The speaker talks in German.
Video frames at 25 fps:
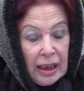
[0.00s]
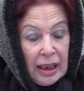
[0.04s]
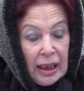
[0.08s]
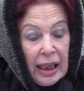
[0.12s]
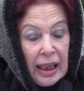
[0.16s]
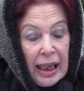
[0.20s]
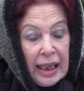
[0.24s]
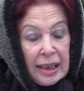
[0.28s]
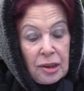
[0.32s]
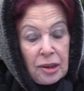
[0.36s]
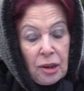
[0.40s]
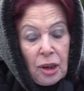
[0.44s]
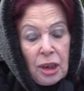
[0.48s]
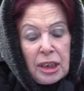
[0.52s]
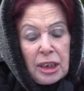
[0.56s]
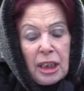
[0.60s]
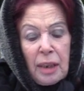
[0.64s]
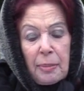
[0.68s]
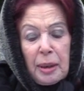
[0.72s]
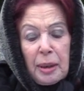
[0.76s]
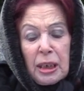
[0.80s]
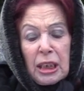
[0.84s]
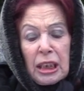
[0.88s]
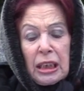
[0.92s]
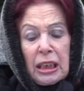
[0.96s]
Ein
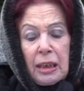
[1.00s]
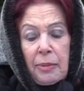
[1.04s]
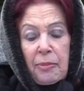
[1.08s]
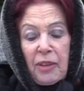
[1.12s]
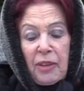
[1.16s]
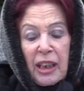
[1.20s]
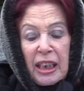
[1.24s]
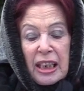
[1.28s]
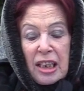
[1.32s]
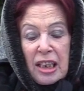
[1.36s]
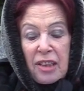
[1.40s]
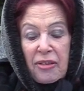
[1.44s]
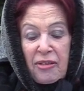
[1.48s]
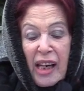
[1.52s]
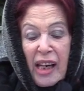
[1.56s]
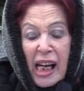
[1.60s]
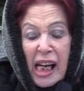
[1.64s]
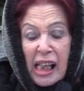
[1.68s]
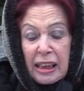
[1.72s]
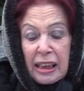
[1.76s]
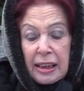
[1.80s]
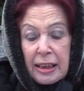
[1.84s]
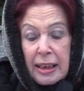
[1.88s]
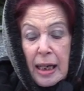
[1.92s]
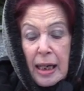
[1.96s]
solcher Betrieb war das
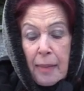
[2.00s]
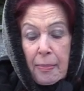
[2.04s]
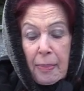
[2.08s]
Werk der